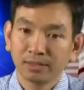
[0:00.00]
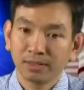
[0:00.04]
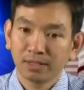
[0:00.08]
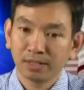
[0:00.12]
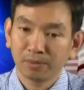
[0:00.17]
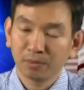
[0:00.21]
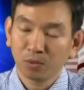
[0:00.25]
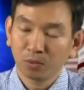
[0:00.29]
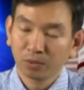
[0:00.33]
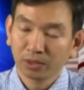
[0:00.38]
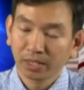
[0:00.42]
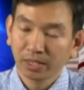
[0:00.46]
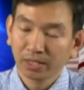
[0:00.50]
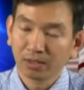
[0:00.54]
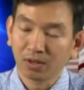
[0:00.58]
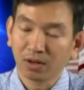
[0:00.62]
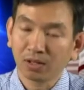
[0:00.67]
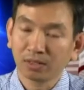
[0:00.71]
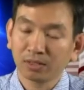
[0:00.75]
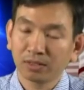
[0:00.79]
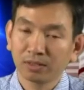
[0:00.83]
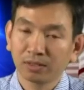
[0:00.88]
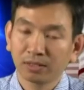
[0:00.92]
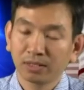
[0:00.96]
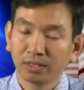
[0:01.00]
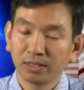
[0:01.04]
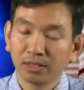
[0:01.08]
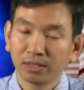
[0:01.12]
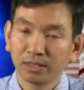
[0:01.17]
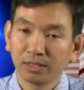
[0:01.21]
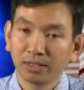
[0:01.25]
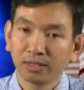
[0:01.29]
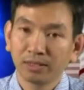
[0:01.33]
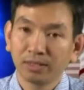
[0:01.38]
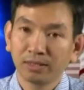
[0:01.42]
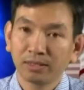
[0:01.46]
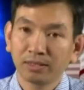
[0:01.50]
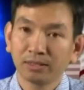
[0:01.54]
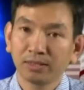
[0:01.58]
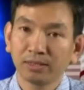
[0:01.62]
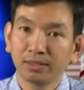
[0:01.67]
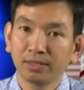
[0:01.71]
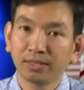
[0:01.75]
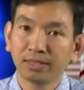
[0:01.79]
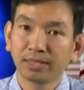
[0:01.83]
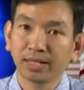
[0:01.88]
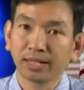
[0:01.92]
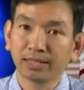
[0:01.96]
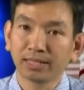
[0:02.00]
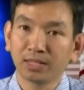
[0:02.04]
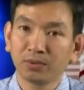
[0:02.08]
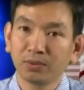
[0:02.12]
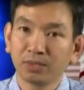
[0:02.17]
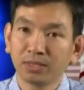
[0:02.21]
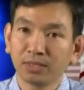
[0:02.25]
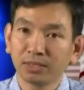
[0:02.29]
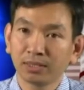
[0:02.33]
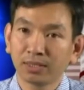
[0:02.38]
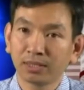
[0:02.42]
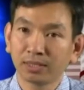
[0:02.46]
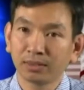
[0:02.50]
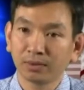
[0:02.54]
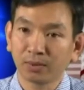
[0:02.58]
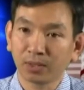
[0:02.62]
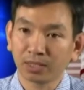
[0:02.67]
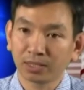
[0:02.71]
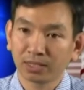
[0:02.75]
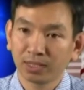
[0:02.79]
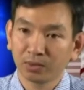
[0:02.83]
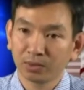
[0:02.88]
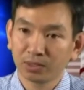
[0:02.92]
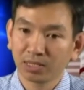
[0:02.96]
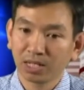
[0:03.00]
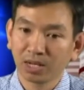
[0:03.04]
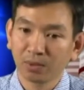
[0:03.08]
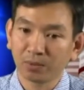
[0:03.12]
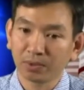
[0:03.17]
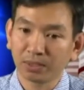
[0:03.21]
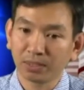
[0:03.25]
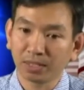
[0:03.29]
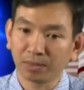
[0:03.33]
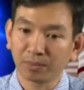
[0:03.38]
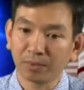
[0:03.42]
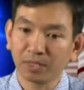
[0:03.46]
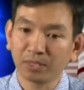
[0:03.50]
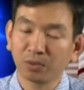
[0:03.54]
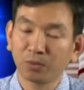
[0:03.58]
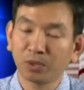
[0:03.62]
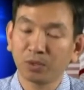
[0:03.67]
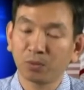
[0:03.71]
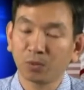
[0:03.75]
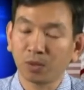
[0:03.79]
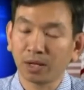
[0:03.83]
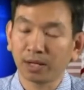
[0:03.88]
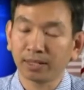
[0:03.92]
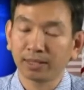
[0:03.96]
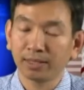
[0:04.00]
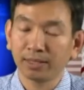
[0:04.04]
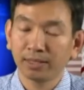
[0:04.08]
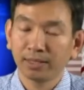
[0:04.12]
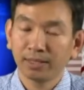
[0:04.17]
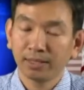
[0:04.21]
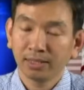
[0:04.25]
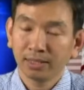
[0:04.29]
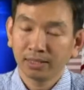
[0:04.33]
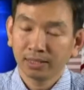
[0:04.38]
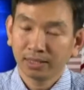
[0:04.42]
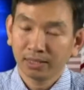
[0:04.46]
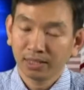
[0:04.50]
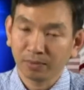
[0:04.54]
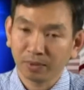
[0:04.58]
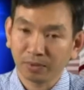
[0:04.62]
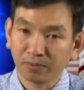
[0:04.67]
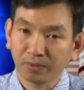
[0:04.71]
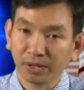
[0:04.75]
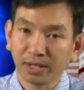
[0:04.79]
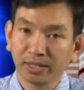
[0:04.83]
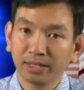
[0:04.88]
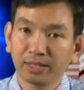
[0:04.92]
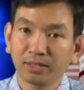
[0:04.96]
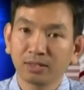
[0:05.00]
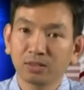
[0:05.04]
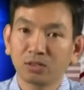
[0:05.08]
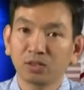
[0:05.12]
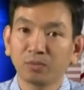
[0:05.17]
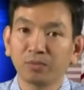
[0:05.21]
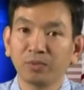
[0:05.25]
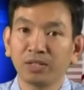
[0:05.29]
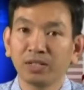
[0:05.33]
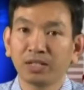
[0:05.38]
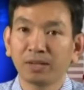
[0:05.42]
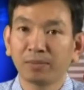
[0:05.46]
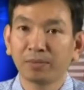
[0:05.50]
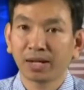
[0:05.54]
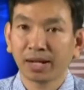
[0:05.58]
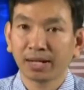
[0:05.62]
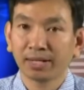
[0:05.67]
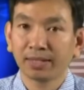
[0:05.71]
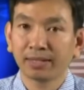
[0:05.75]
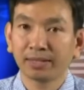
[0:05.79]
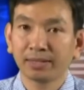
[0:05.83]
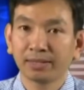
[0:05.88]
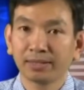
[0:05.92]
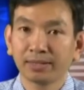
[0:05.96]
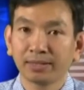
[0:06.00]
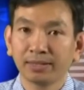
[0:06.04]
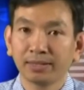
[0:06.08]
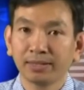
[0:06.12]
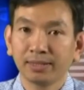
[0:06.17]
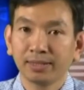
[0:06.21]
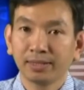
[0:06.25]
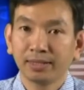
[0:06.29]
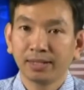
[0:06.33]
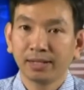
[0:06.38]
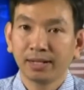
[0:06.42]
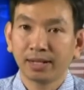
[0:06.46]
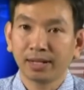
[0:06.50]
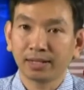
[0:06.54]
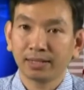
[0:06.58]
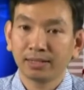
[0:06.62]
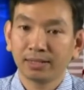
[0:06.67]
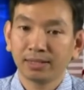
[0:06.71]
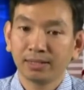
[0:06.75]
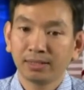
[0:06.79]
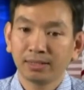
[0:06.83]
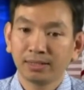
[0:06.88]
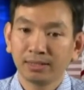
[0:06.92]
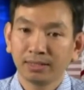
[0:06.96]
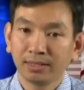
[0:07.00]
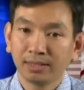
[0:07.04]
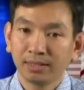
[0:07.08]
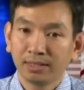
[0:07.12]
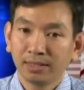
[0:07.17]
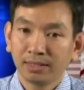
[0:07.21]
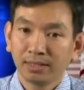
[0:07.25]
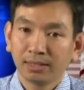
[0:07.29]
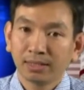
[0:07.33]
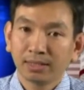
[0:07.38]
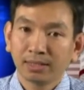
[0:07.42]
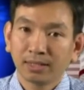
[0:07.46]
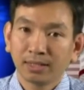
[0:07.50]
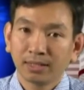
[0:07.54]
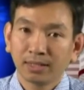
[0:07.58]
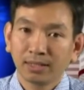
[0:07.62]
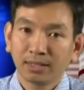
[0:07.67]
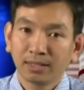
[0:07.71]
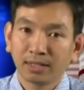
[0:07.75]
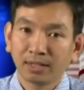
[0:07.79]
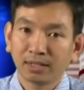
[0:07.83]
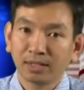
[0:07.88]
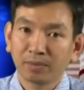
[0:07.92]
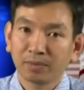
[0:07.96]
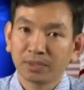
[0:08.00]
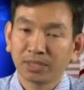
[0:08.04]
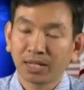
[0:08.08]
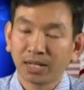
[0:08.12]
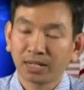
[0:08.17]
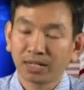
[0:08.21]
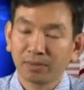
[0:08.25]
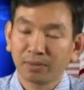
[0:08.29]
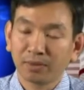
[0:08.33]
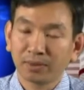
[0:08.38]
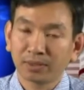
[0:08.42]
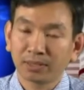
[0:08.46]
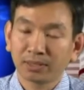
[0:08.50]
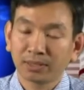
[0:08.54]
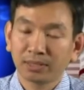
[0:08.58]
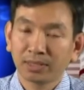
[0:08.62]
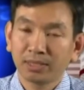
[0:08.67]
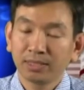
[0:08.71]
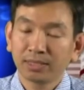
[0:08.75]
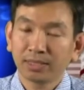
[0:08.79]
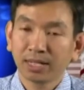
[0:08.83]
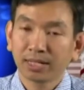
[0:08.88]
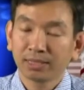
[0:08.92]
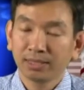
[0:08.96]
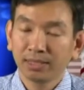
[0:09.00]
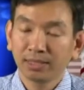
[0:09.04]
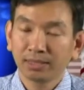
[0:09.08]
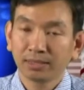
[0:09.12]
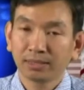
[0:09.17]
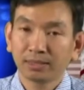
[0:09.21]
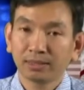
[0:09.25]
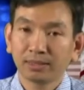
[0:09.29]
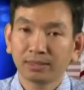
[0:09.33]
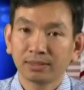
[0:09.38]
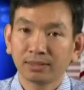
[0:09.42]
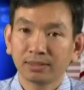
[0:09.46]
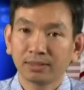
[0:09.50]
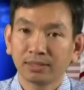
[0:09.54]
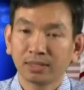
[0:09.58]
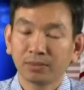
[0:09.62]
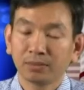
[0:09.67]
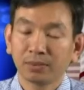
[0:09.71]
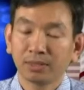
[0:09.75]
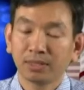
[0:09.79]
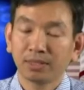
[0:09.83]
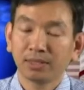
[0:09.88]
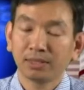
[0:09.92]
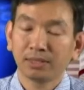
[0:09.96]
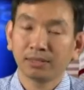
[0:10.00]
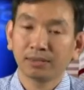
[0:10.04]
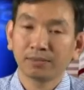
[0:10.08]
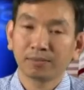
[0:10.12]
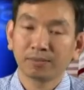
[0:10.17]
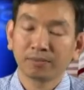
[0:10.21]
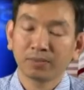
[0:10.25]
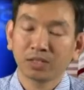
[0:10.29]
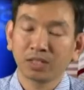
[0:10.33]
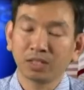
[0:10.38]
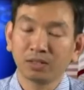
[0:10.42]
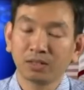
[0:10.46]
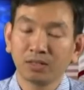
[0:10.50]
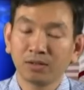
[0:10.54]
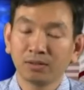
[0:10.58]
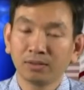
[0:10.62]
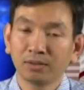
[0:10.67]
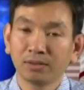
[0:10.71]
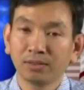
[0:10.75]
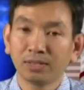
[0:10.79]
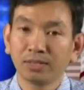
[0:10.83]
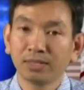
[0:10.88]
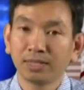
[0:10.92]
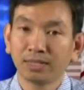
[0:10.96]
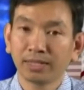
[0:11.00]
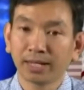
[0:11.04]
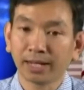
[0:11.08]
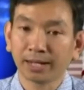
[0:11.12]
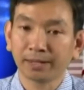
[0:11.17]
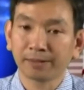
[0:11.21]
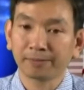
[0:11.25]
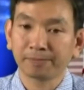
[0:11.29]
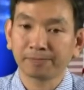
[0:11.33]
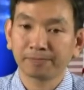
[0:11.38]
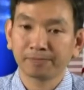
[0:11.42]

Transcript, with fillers: Muốn thấy rõ cái đứt dây chằng chéo trước này hoặc chéo sau, bên chằng bên trong bên ngoài thì mình phải chỉ có chụp phim MRI là cái cận lâm sàng này mà chính xác nhất trong cái chẩn đoán đứt dây chằng.